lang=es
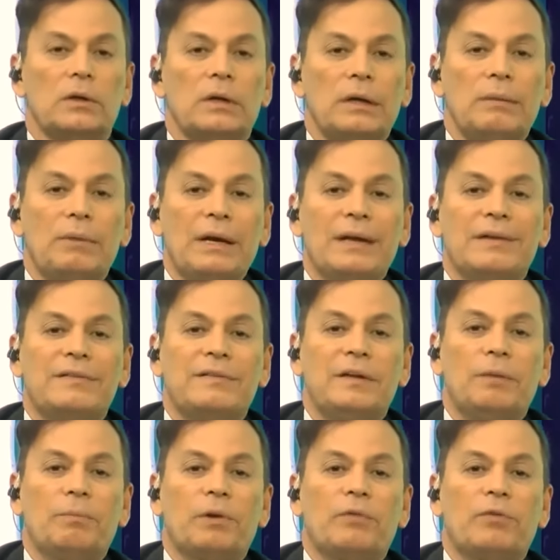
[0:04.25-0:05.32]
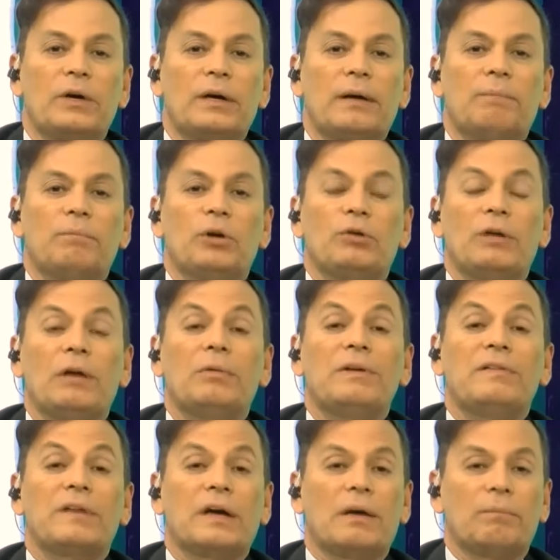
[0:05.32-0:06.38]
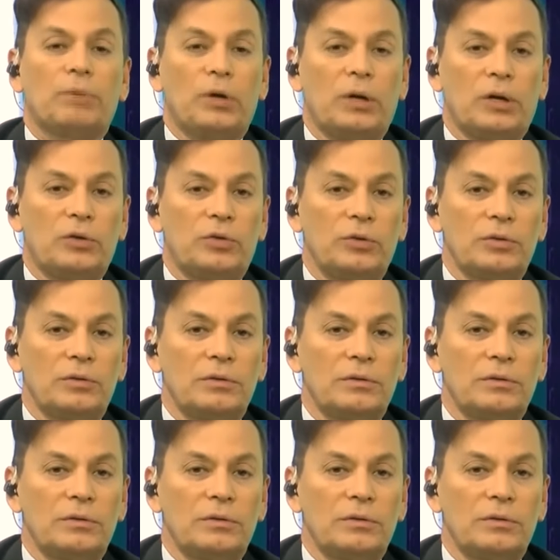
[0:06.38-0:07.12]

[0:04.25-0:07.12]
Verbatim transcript: Emelec siempre fue el campeón del vicecampeonato,